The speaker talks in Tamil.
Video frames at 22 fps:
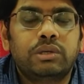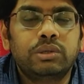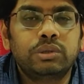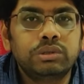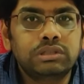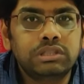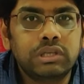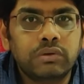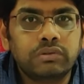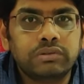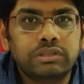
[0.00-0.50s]
டூ
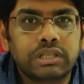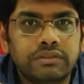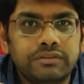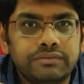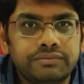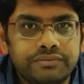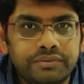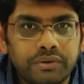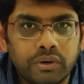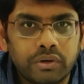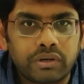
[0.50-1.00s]
தௌசண்ட்
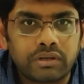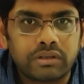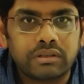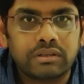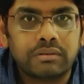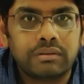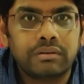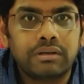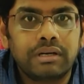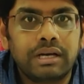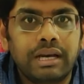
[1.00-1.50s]

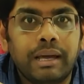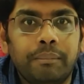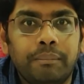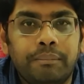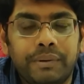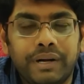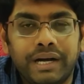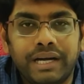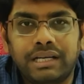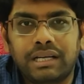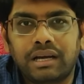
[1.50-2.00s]
ஃபோரில்
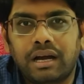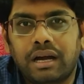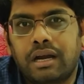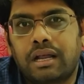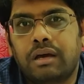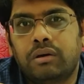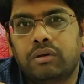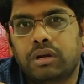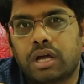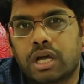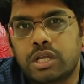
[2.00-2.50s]
பிரிண்ட் ஆன
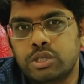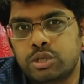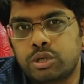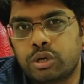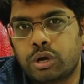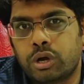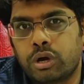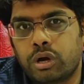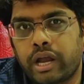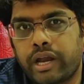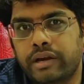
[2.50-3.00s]
ஒரு அஞ்சு
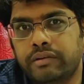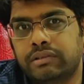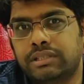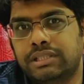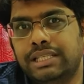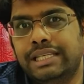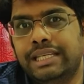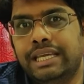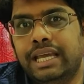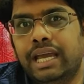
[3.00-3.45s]
ரூபா காயின் வந்து